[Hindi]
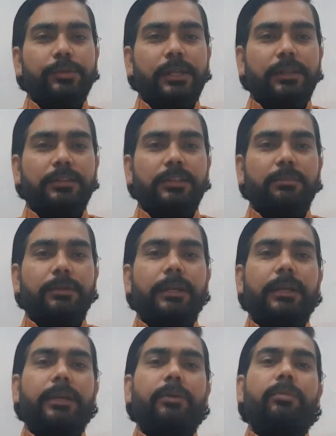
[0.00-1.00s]
भी जब तक जन्म
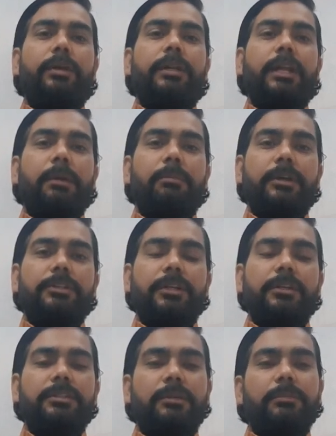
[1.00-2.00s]
लेंगे उनके
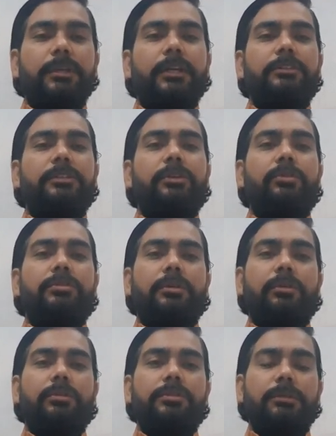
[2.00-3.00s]
नामाक्षर जन्म राशि और
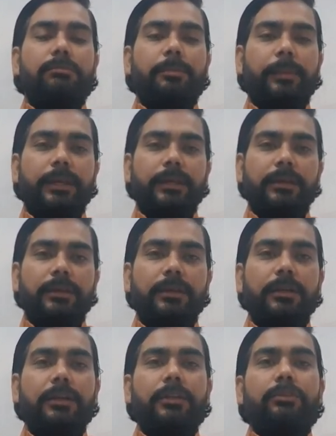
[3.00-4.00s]
और जन्म पाए की
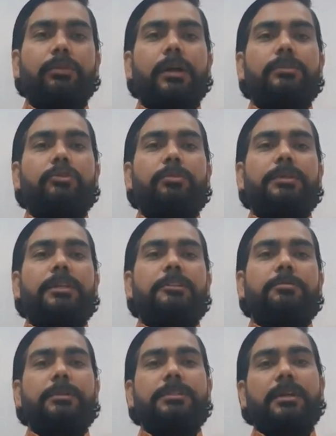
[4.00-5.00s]
तो आज सुबह
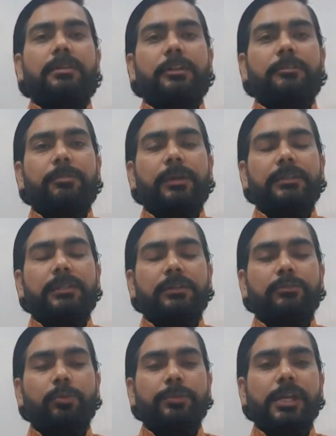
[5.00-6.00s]
दस बजकर दस मिनट तक
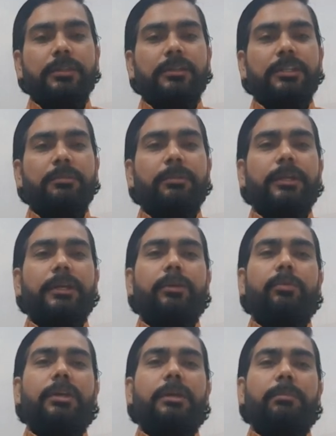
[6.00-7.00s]
जो भी जातक जन्म लेंगे
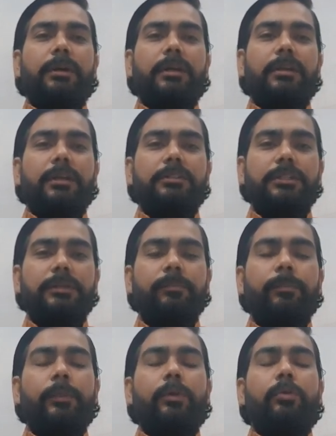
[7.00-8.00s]
उनकी मकर राशि
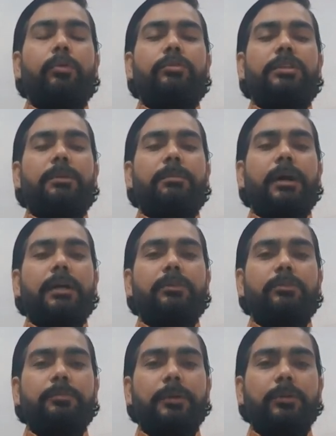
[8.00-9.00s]
उसके बाद
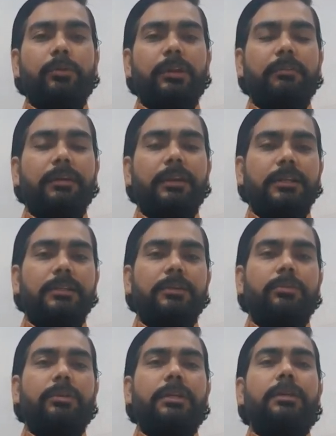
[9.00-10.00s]
उत्पन्न होने वाले
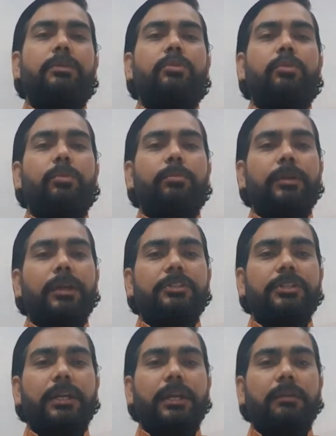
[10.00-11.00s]
जातकों की कुंभ
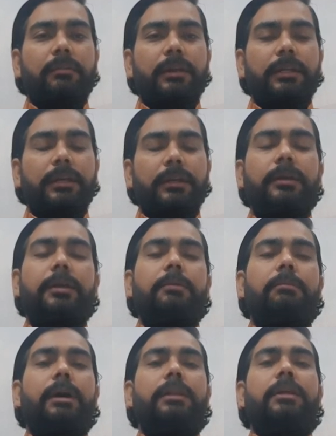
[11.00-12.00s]
राशि रहने वाली है
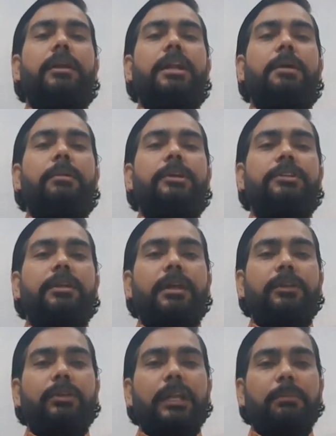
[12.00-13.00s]
बात करें नामाक्षर
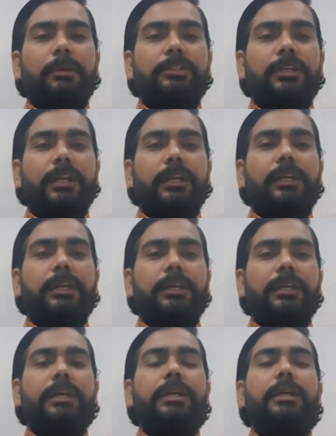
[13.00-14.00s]
की तो नामाक्षर रहेंगे गी